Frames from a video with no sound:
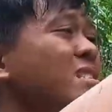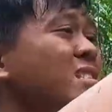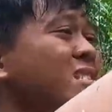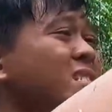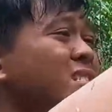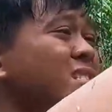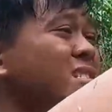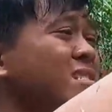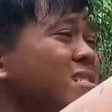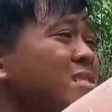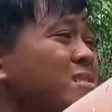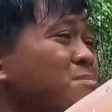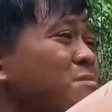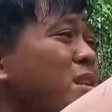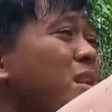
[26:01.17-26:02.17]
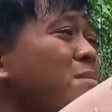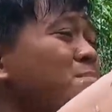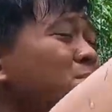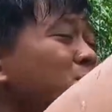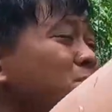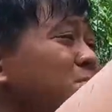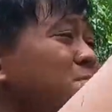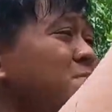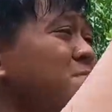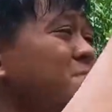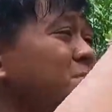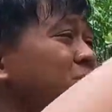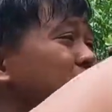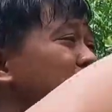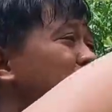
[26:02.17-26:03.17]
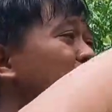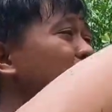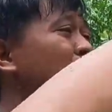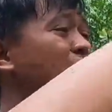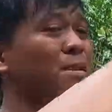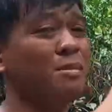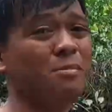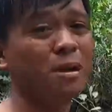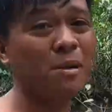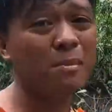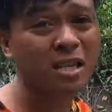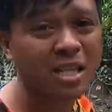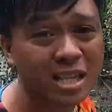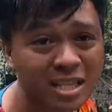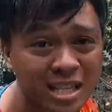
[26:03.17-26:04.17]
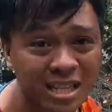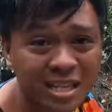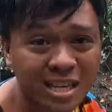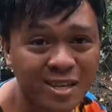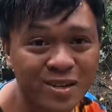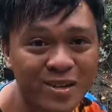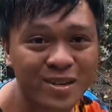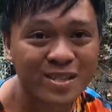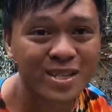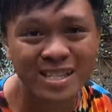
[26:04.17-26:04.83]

Yun. Ma'am, dito na kami ma'am, naghihintay sa iyo.